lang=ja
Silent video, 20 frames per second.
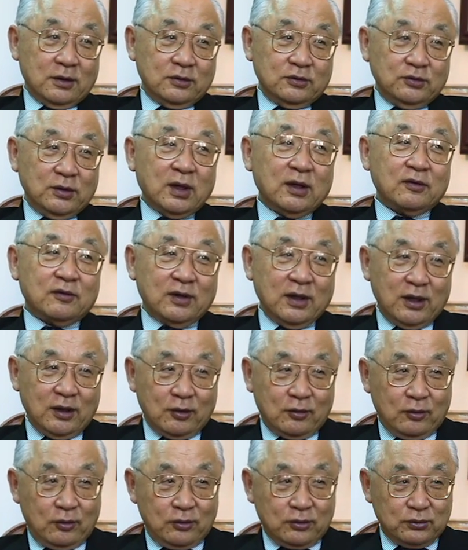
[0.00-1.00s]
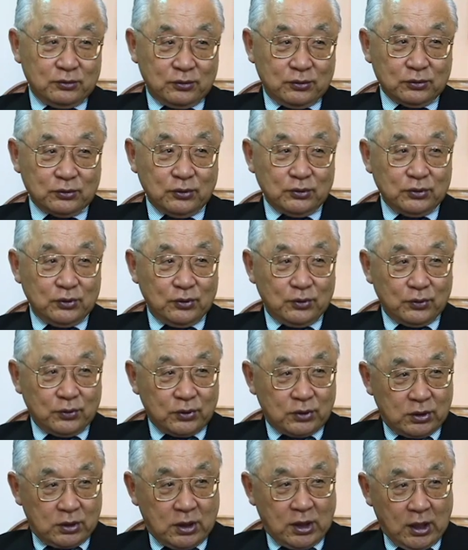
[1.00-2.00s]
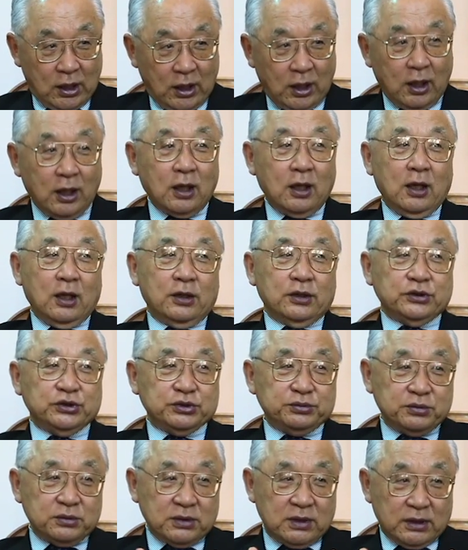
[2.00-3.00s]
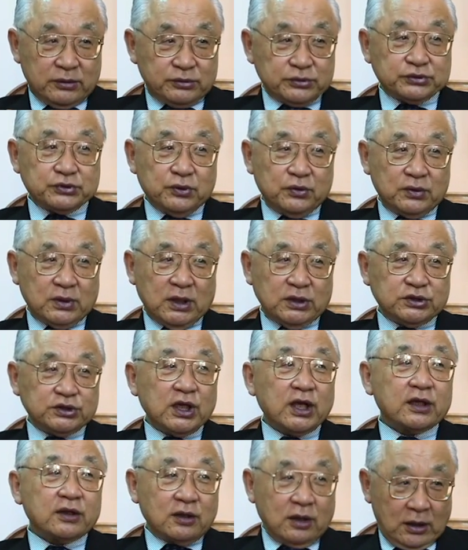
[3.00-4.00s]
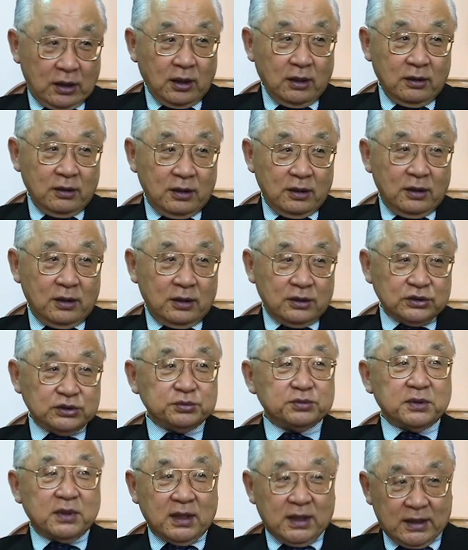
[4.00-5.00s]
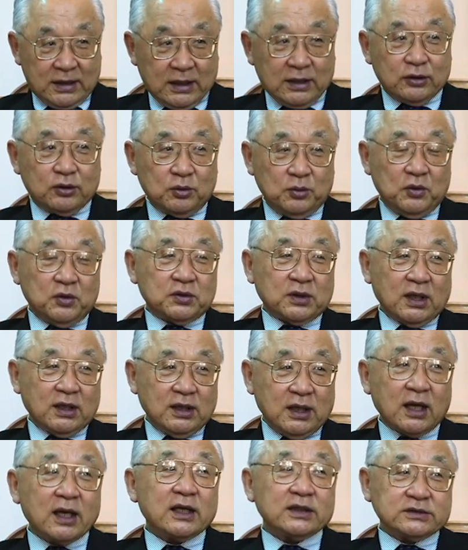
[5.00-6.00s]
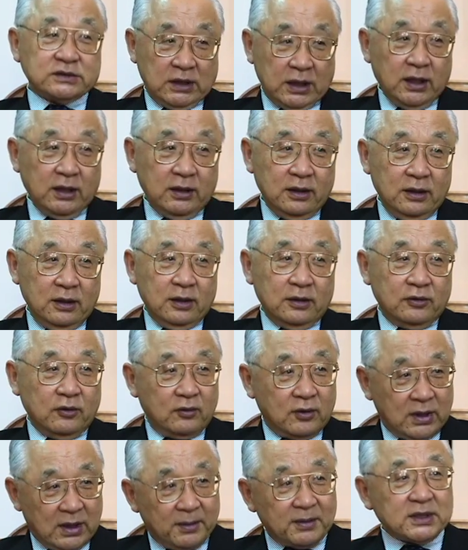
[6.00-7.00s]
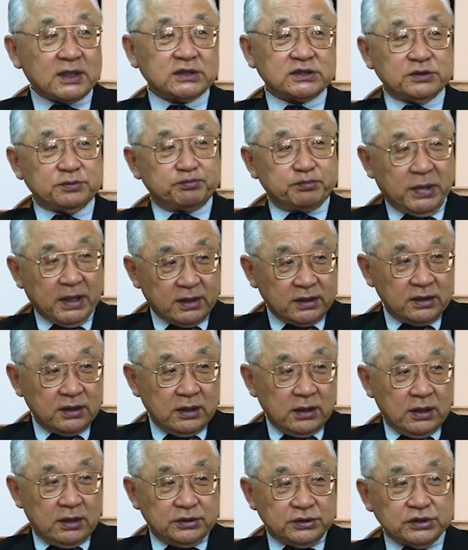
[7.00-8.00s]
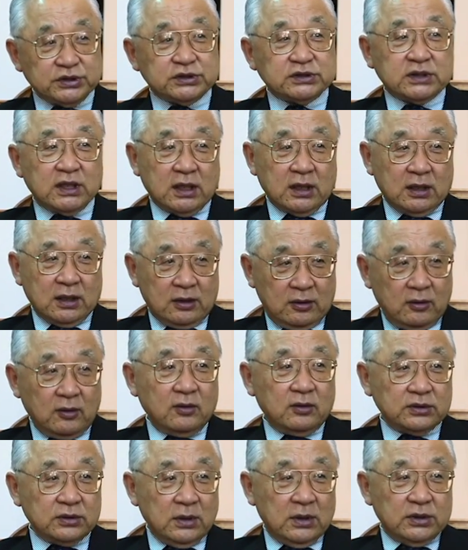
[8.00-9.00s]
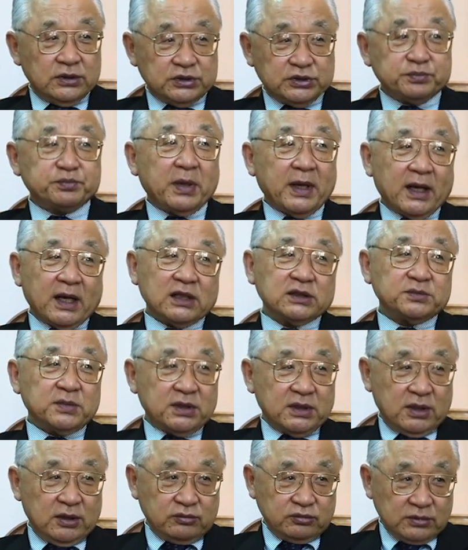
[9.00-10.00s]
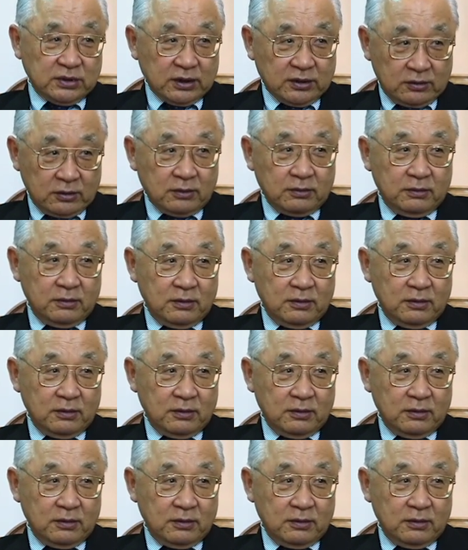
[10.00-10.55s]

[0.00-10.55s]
いわゆる成功することによって自分が有頂天になって自分が偉いと思ったりなんかしてそこからまた失敗人生の失敗が始まっていくんやと